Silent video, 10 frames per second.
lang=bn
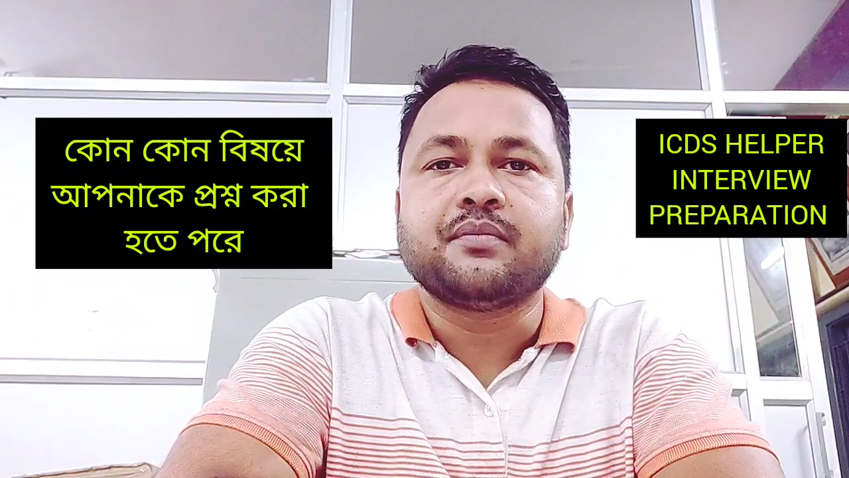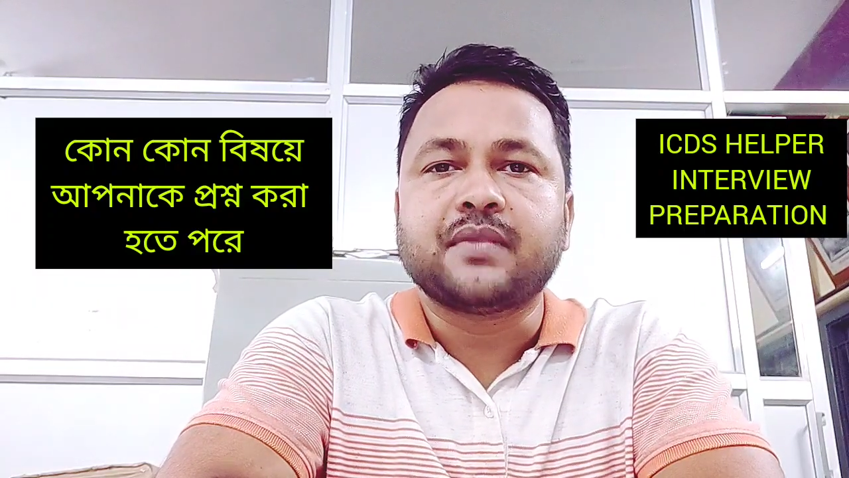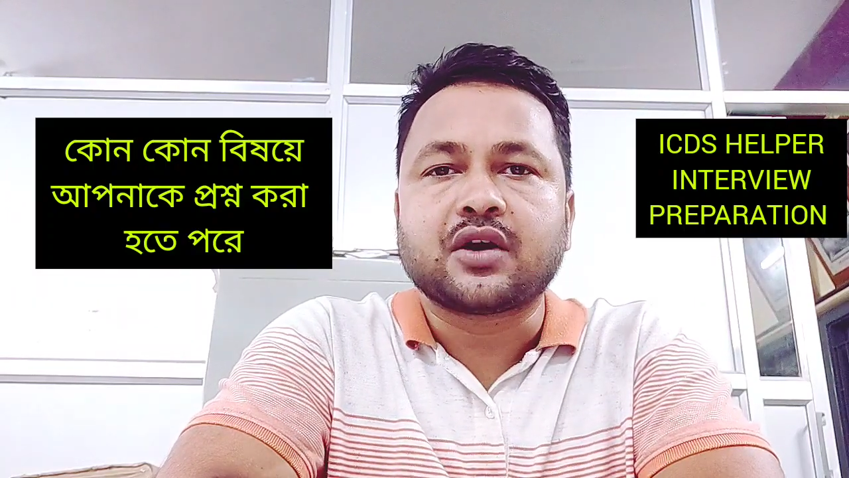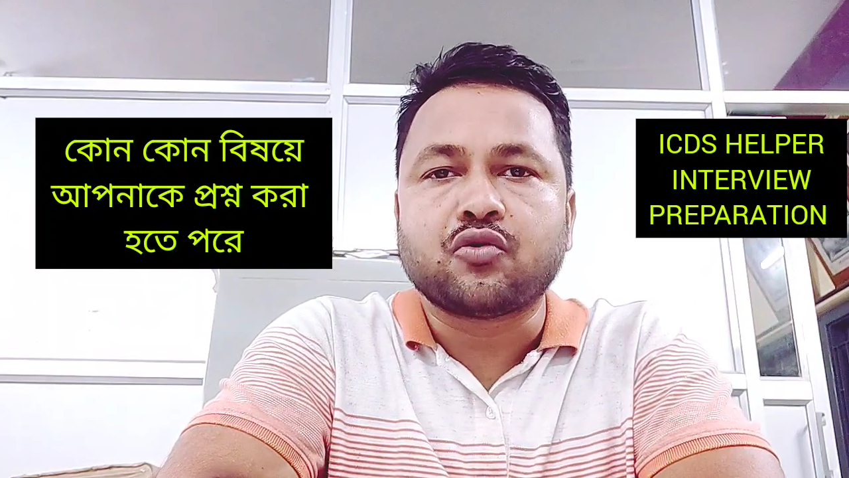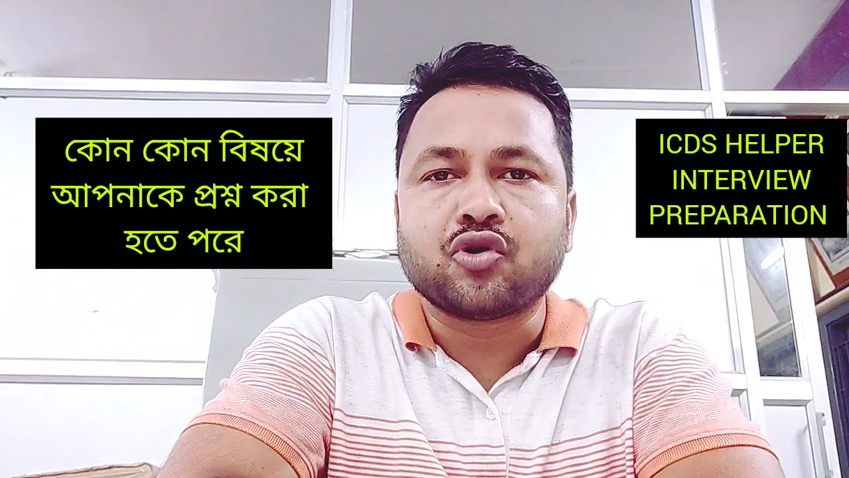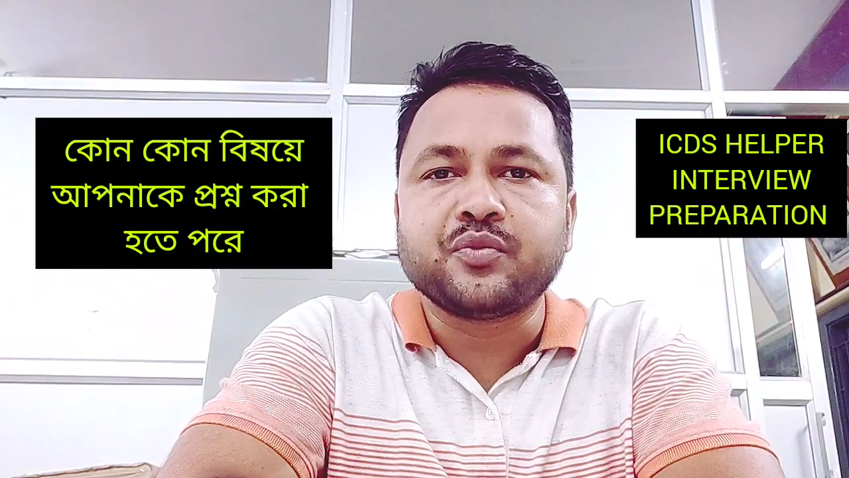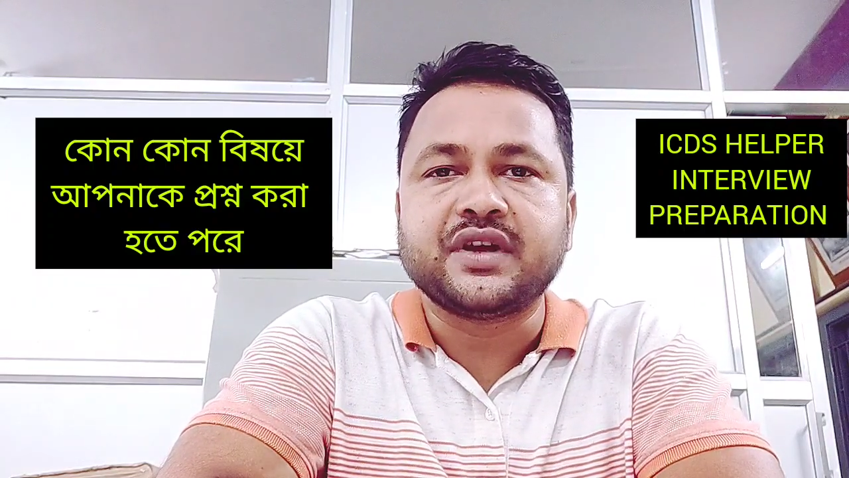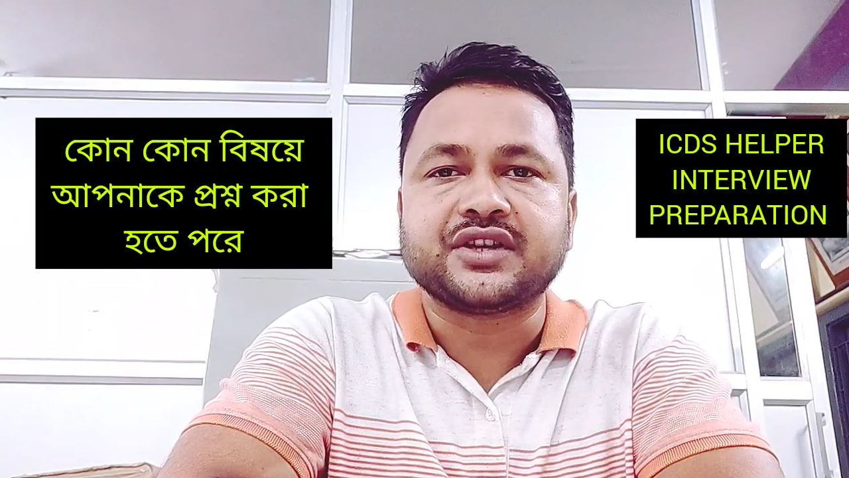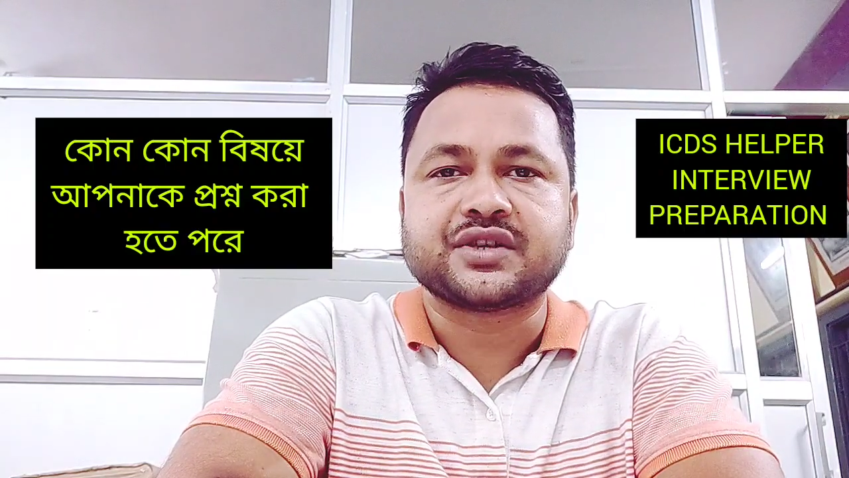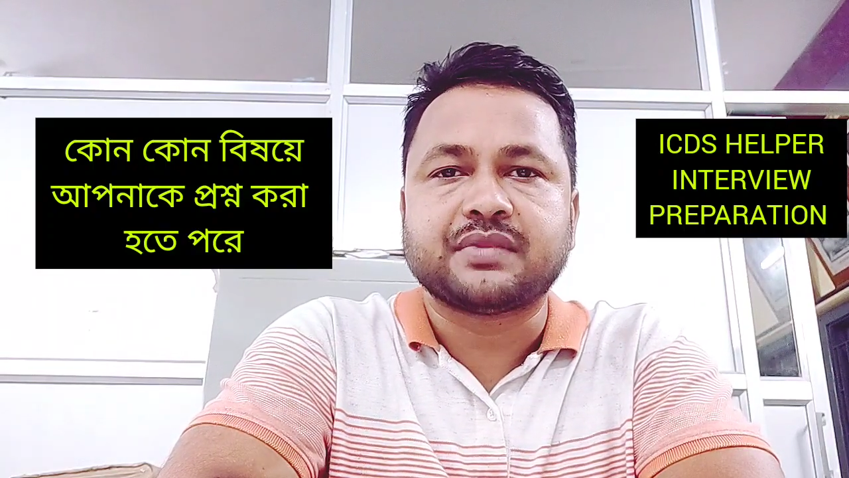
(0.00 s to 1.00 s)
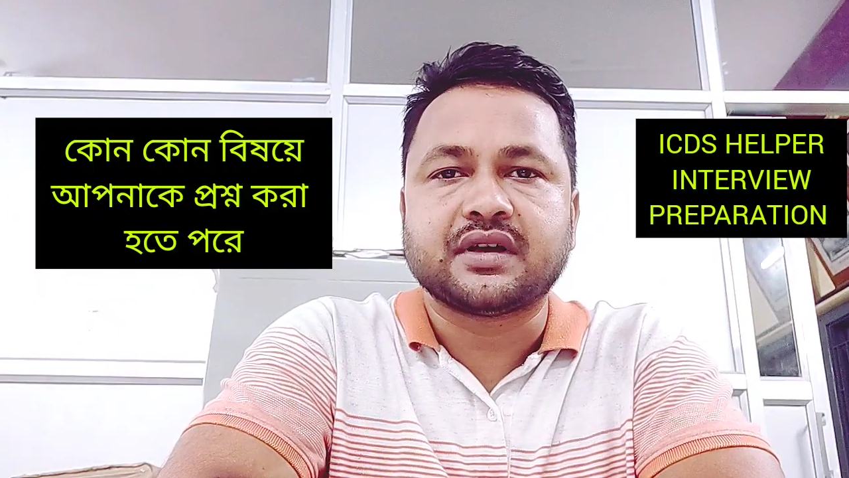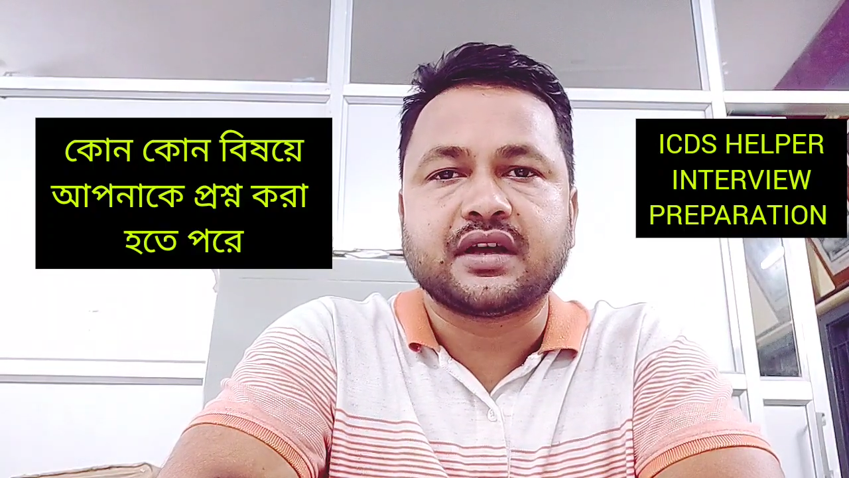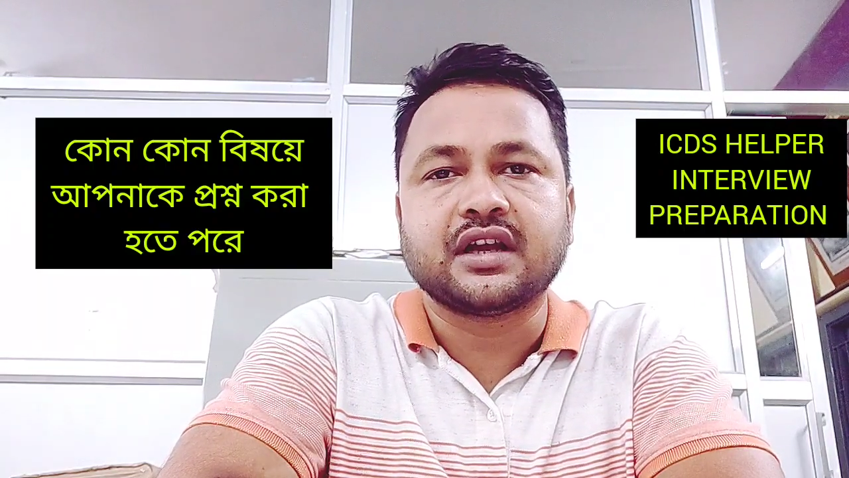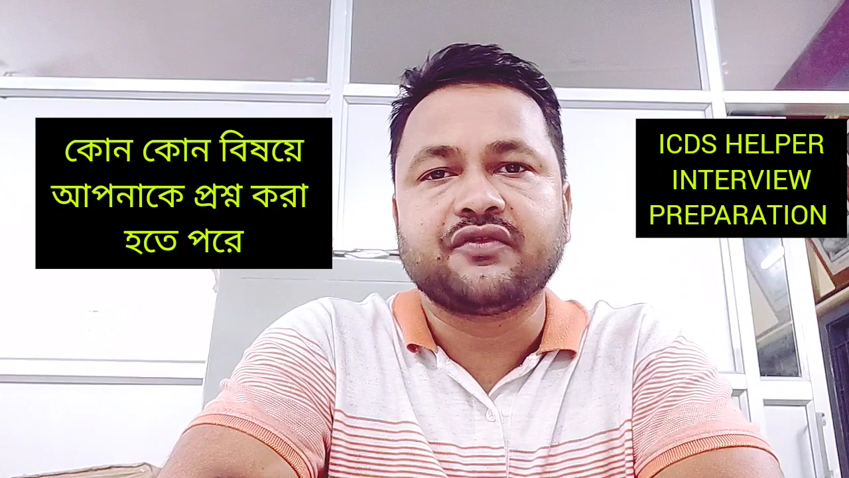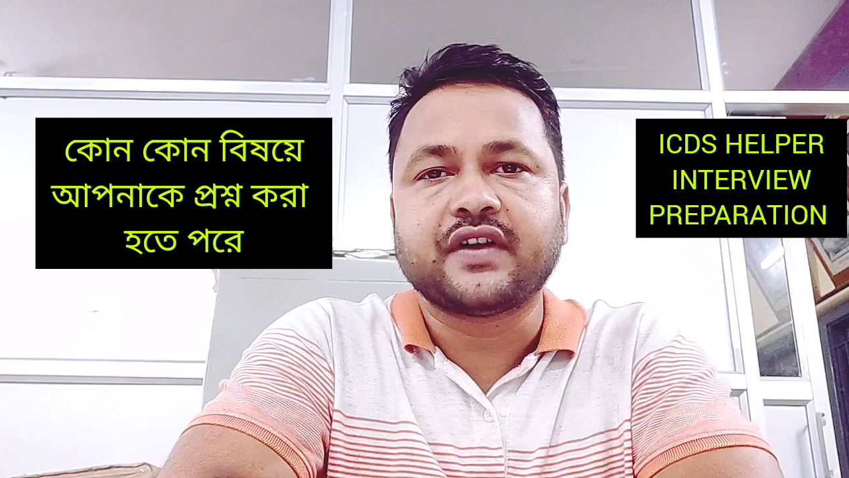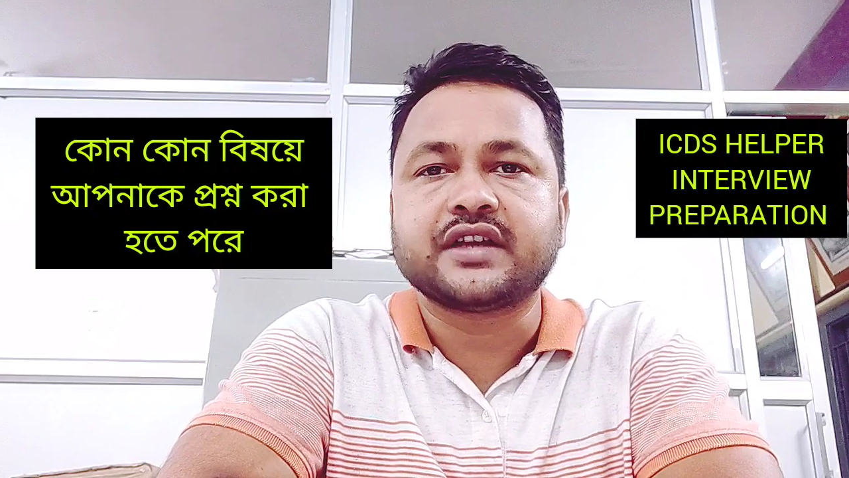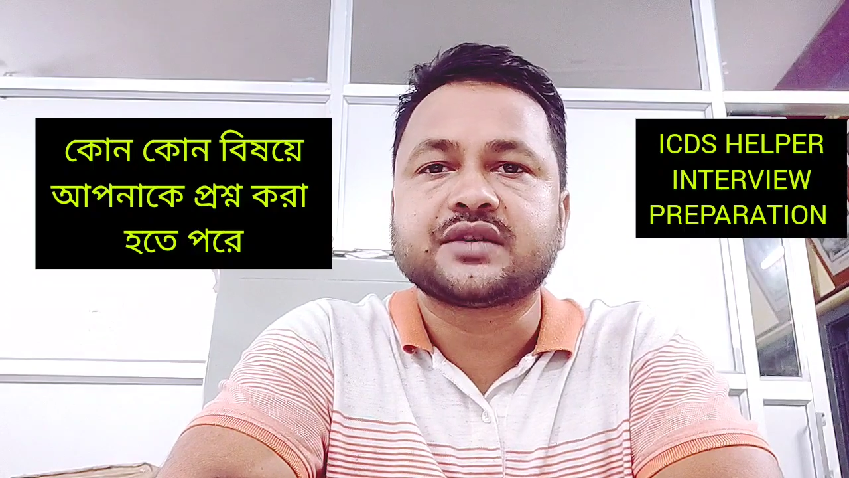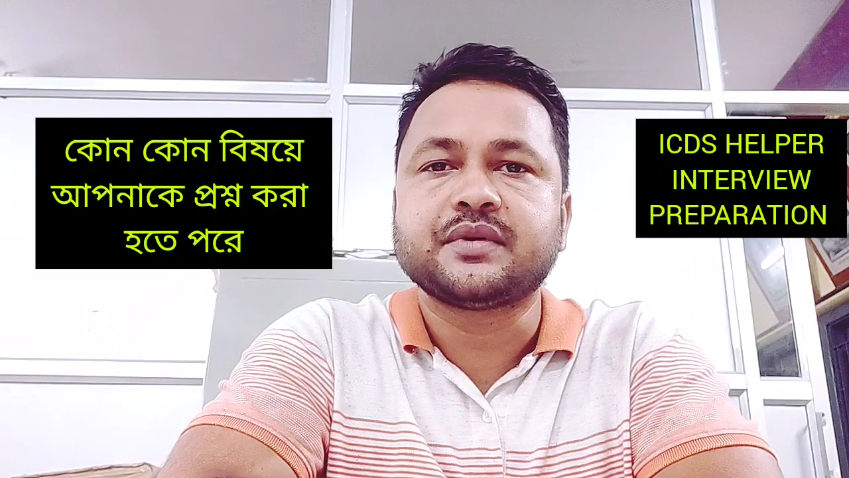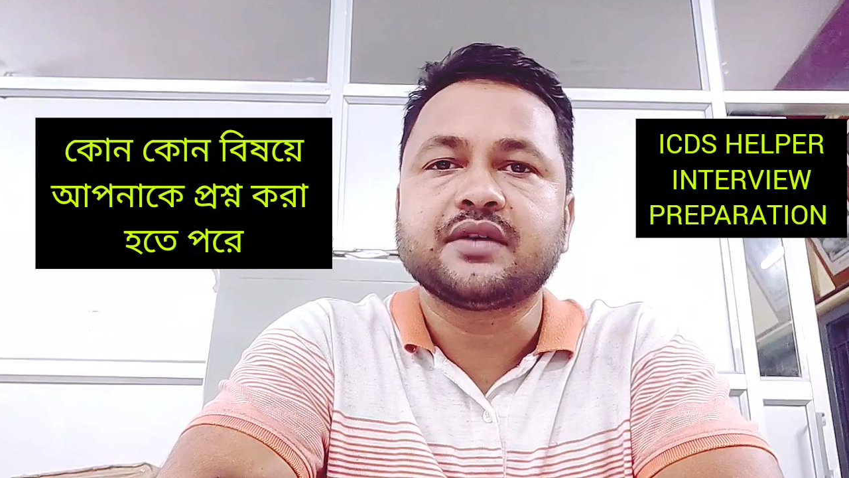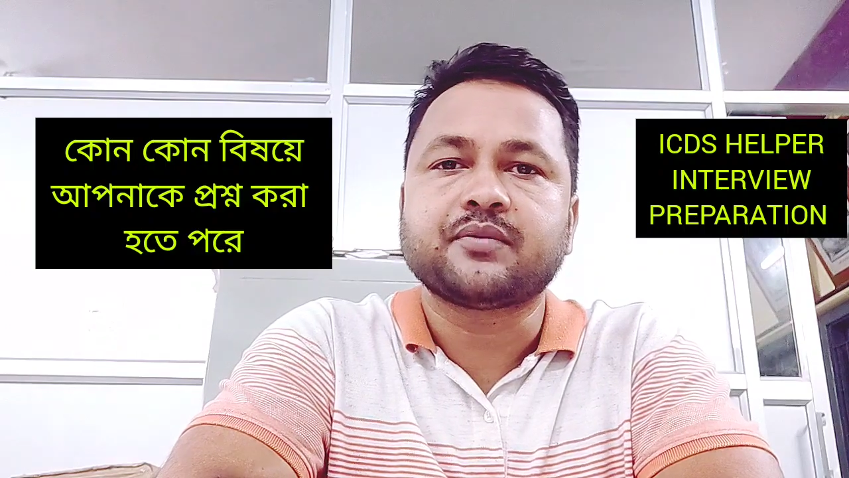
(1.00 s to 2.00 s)
বা কর্মী হিসেবে হেল্পার
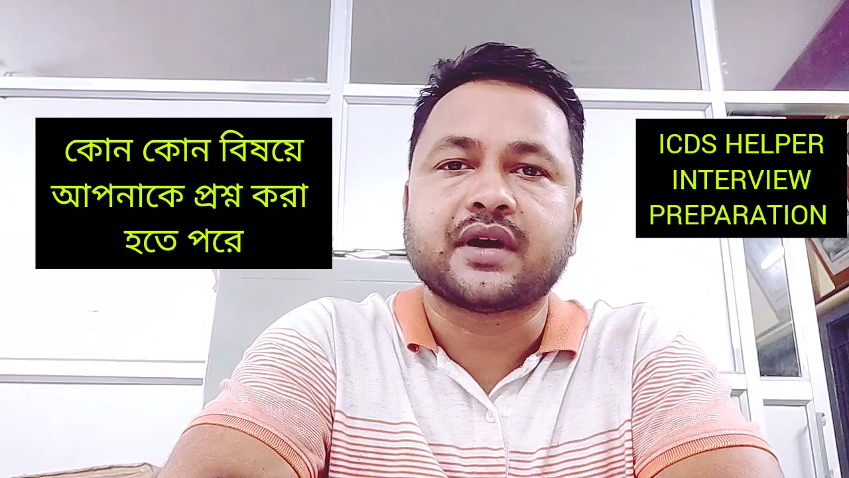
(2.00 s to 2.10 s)
হিসেবে